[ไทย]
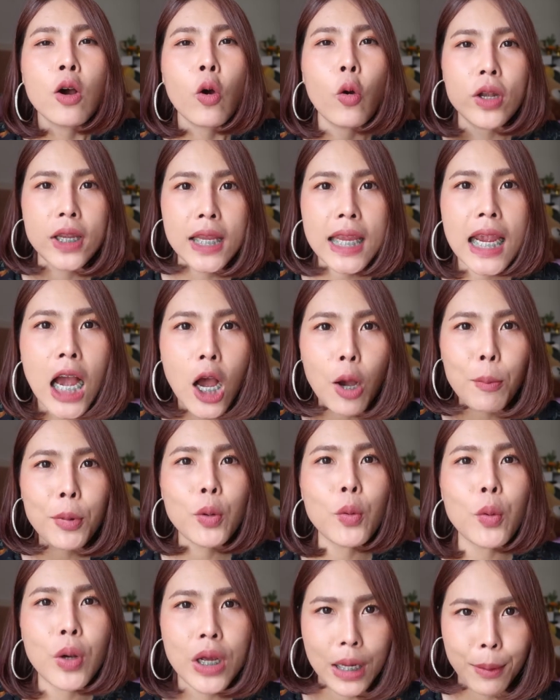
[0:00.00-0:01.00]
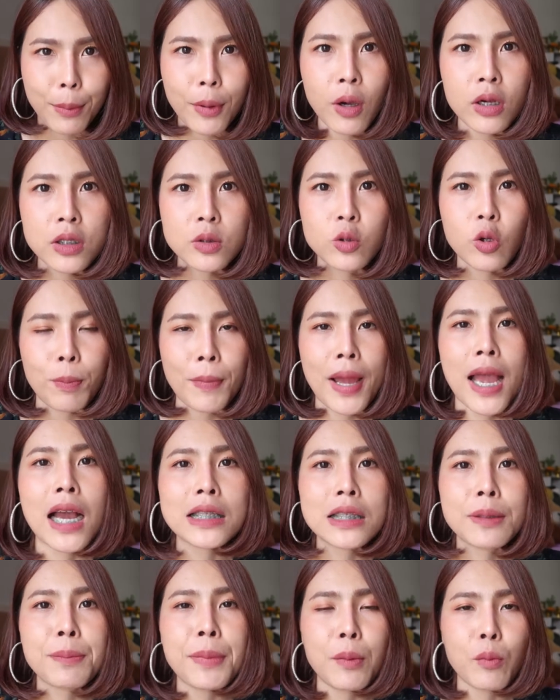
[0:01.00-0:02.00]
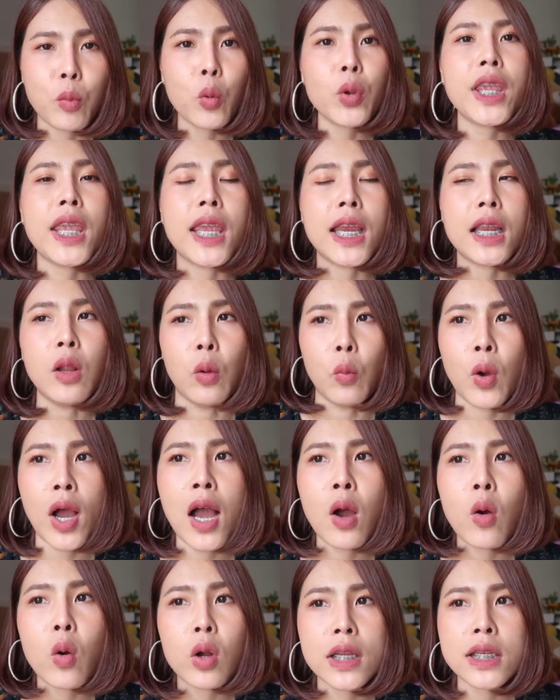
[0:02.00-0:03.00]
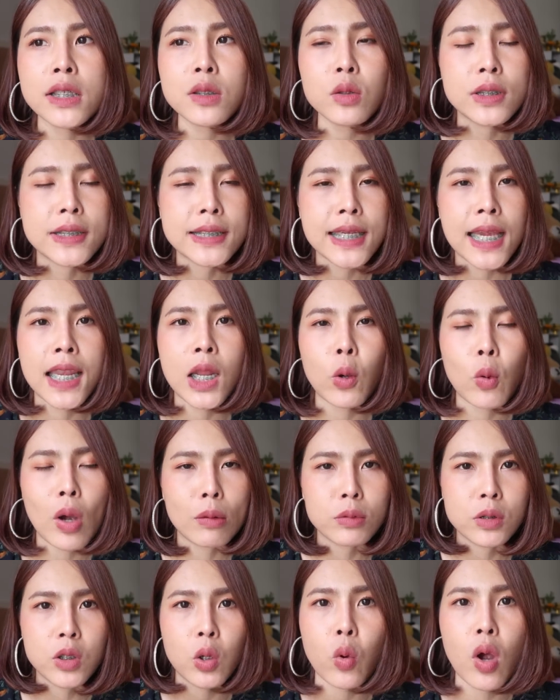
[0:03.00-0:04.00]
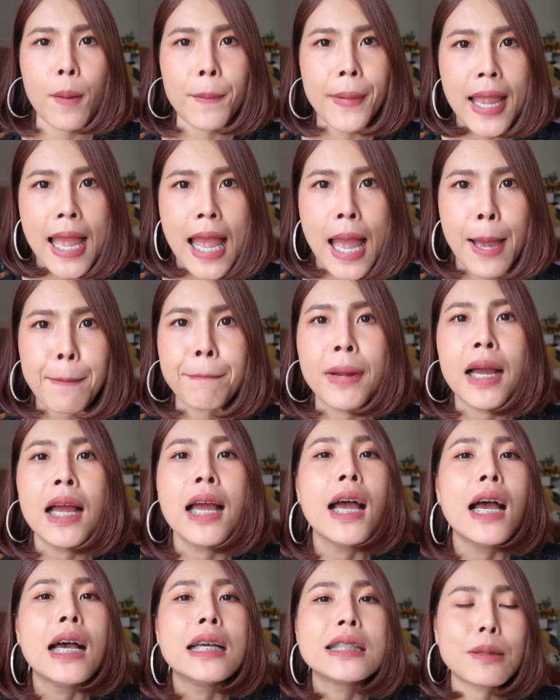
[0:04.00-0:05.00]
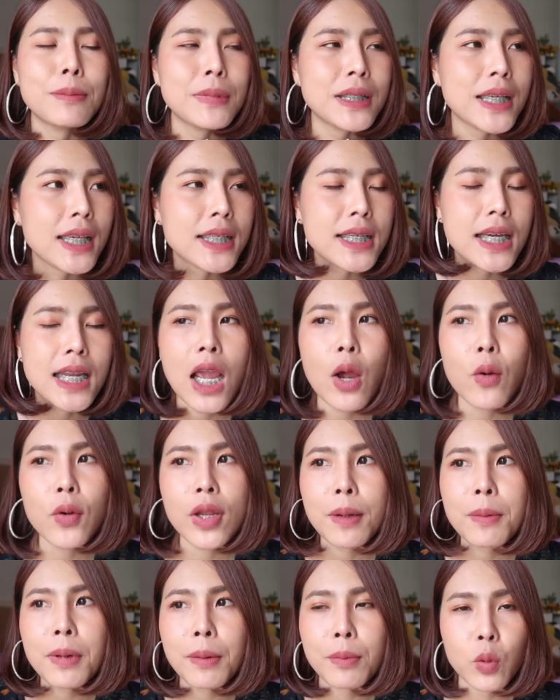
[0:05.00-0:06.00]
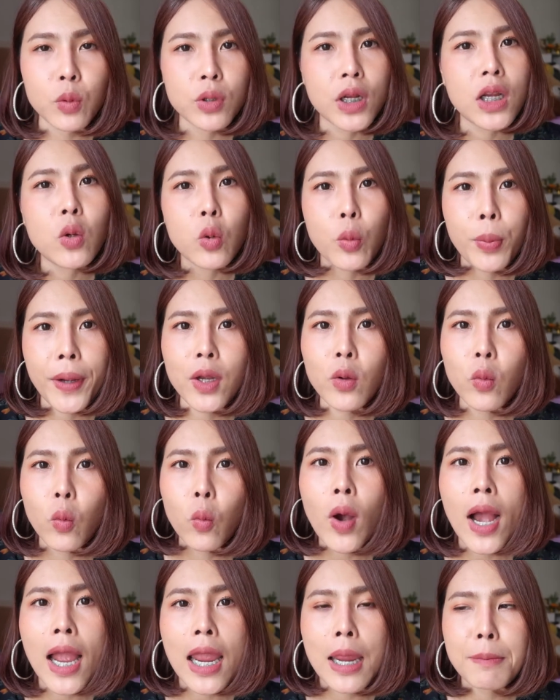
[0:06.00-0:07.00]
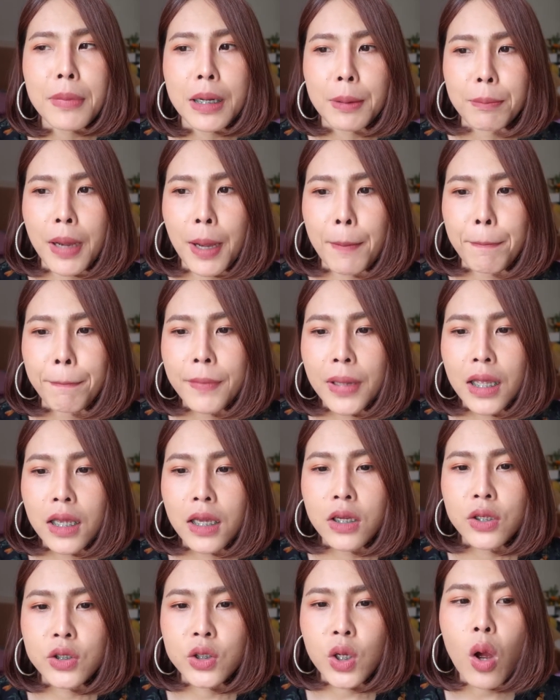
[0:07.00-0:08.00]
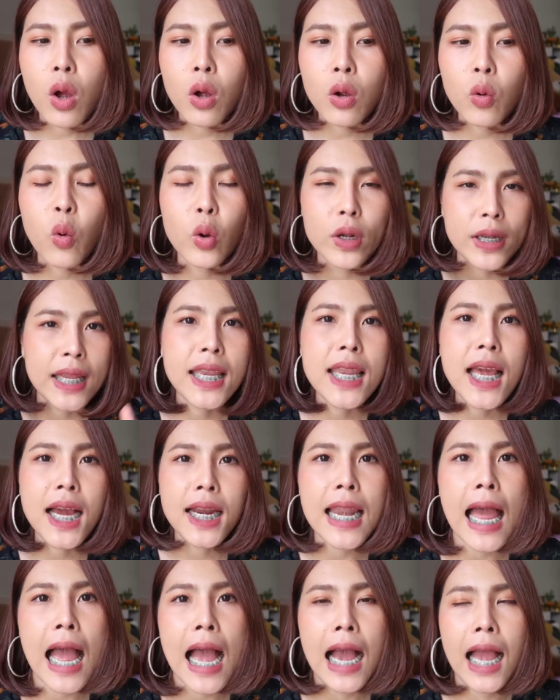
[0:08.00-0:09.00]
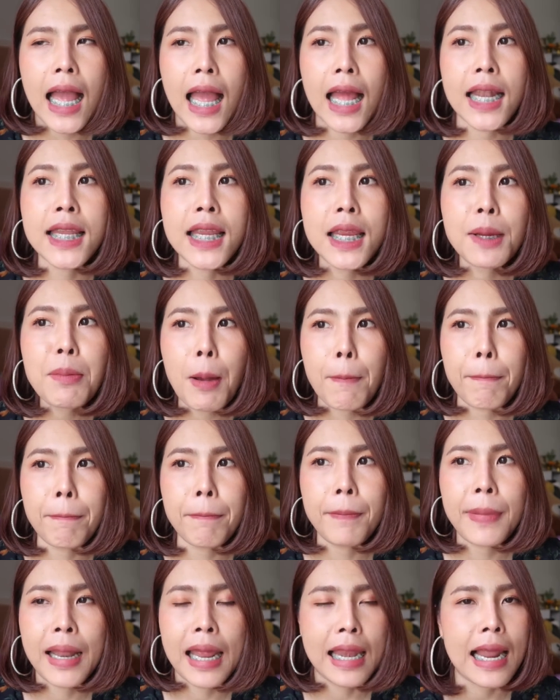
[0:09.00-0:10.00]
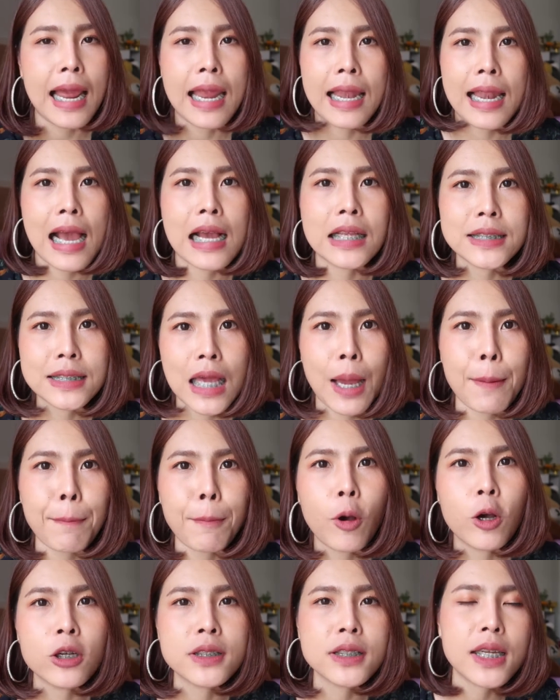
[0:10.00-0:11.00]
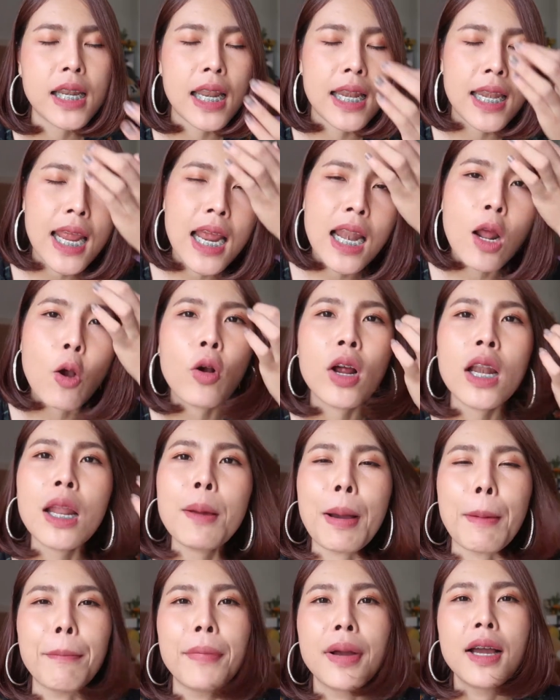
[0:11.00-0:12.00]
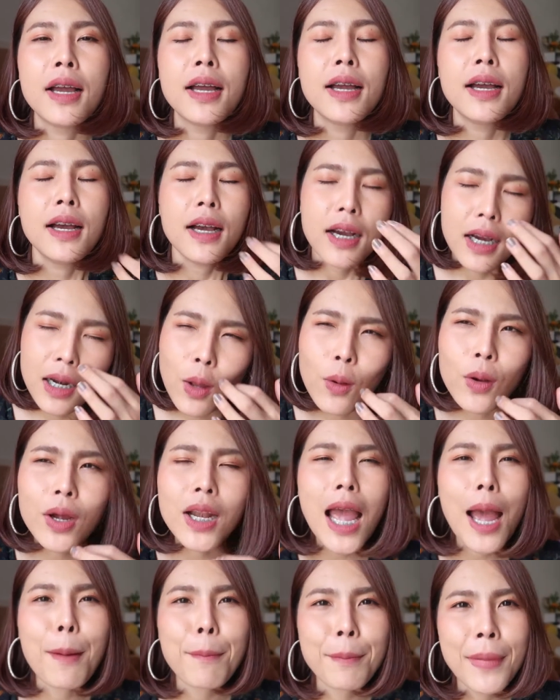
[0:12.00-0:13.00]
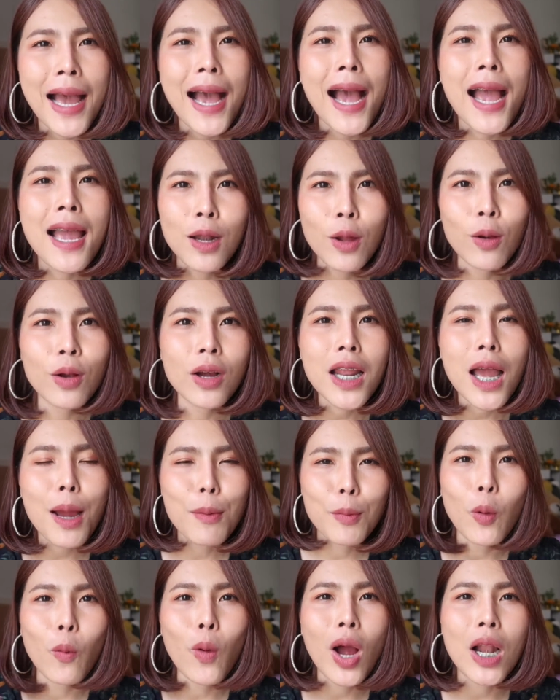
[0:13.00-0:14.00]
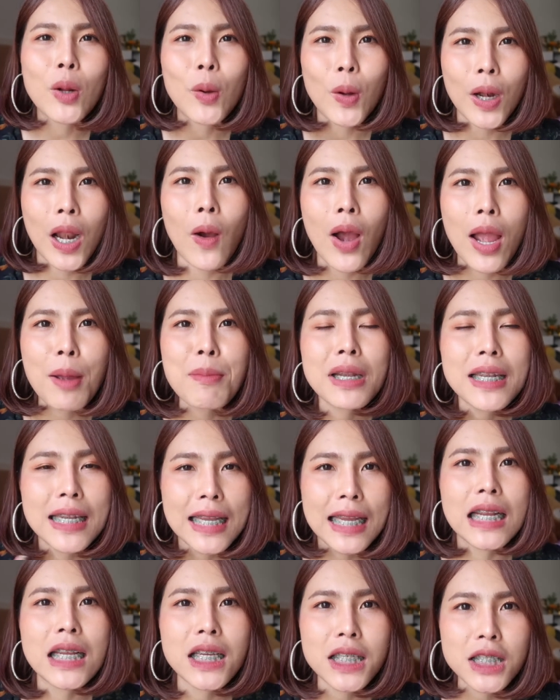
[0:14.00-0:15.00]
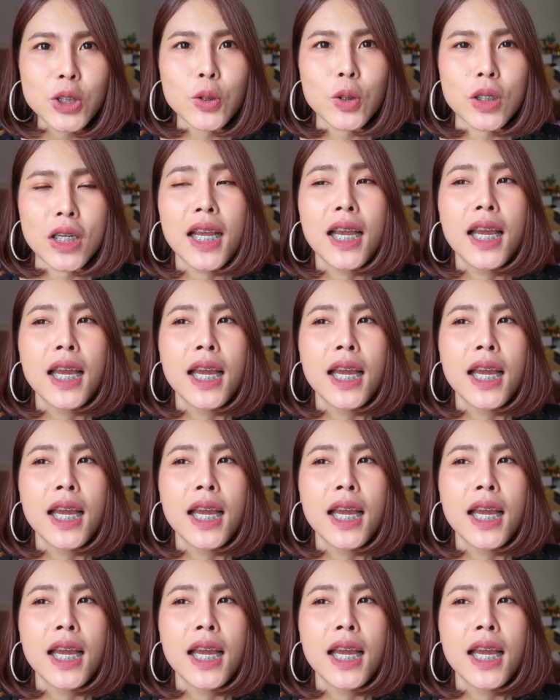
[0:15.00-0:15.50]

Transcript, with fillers: คนที่เข้ามาดูคลิปออยส่วนมากก็จะเป็นผู้หญิงหรือว่าคนที่สนใจในความสวยความงามจะไม่ใช่ชาแนลที่แบบดูได้ทุกเพศทุกวัยเหมือนแบบช่องคนที่ดังๆอ่ะที่แบบหลายๆล้านซับเพราะฉะนั้นเนี่ยเราก็เลยแบบเราก็ทำได้เราก็ทำทุกวันของเราให้มันดีที่สุด